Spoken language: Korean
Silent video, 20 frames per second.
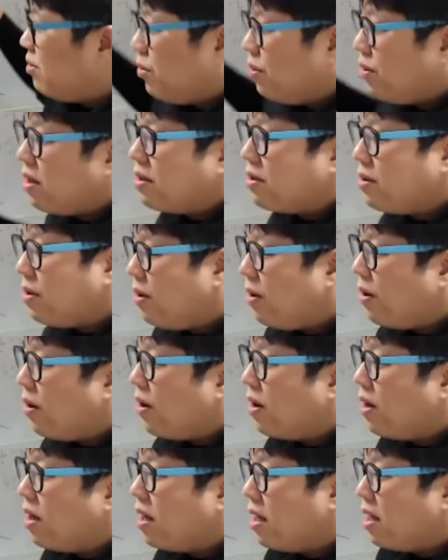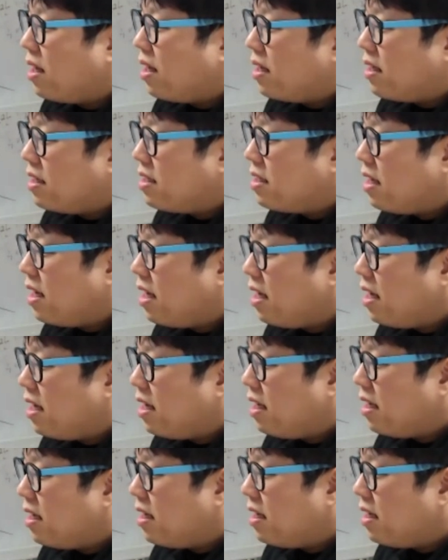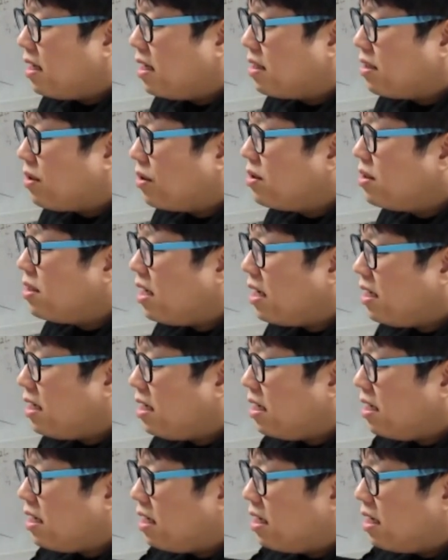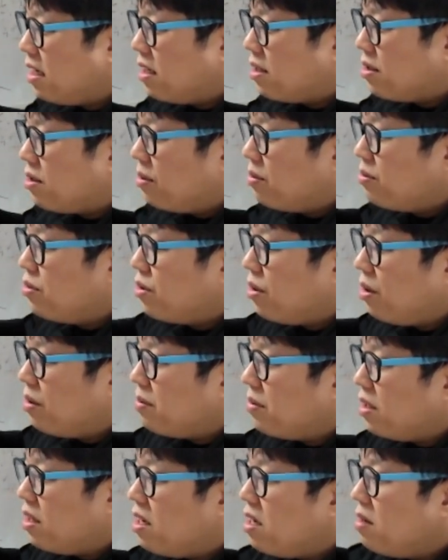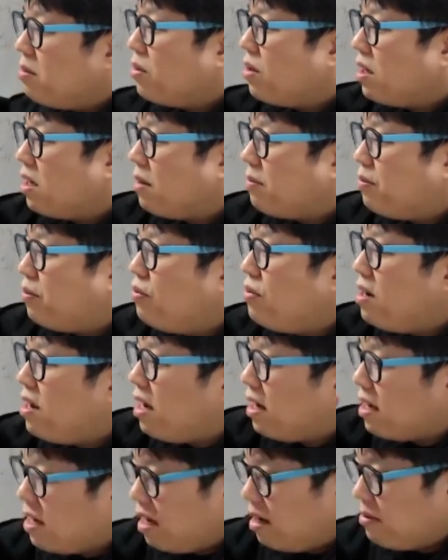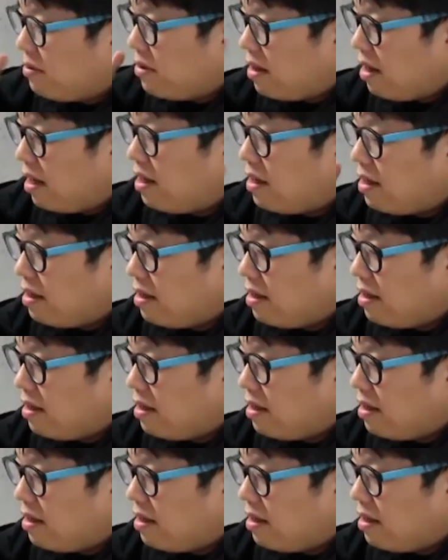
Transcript: 속에서 이제 전쟁이 점점 일본에게 불리하게 갑니다.